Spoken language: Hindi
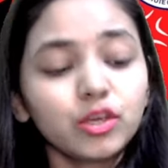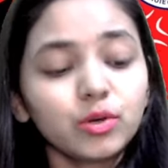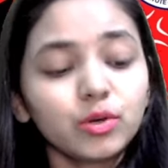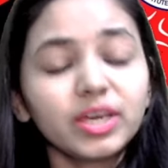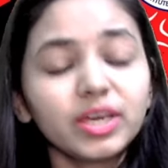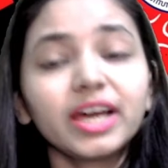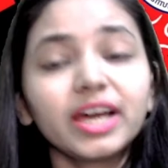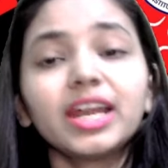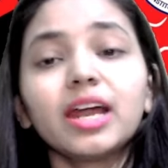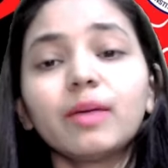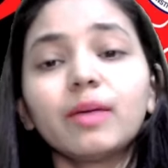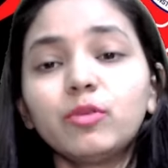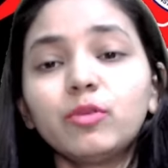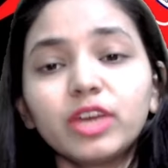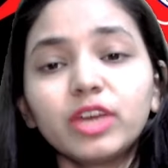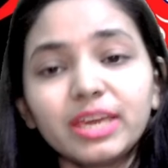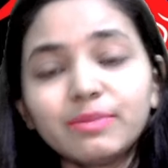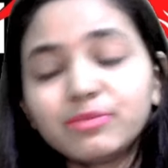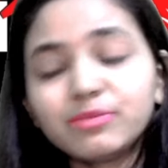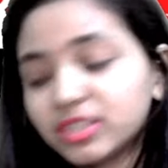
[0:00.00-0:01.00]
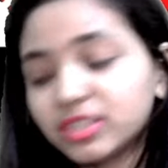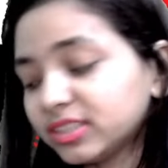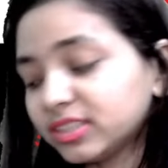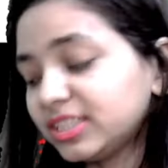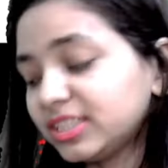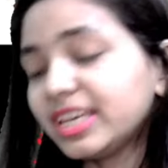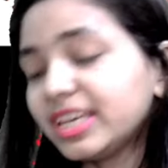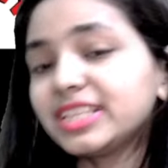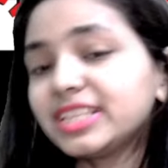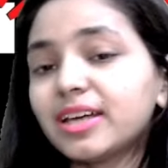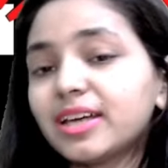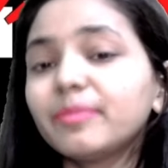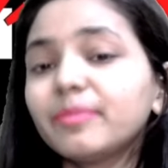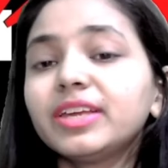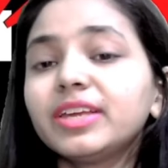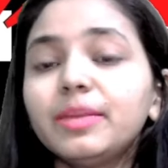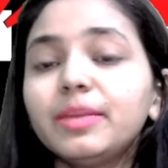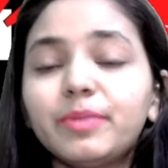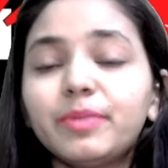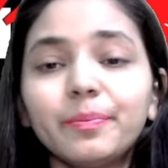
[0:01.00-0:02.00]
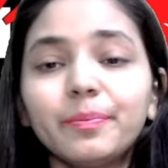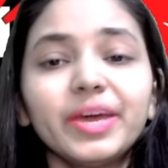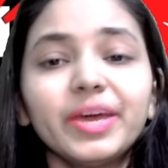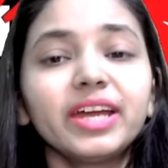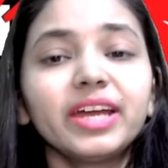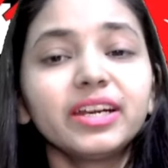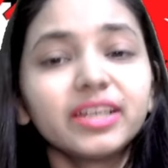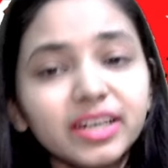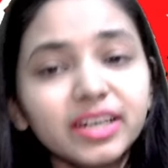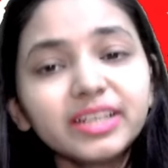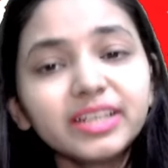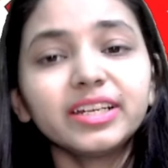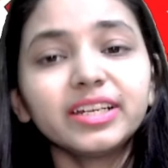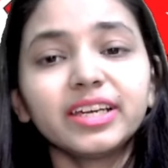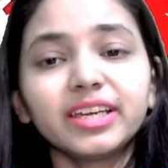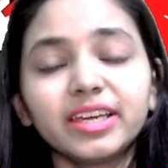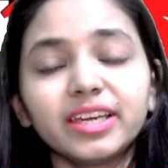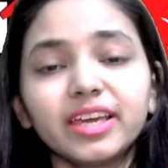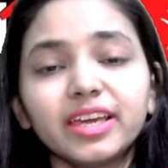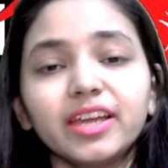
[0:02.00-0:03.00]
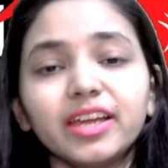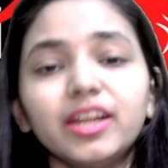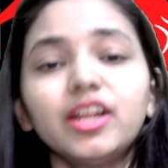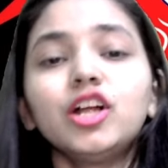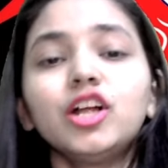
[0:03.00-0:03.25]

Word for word: क्योंकि अगर आप लोग एम्स नर्सिंग एग्जाम के लिए प्रिपेयर कर रहे हैं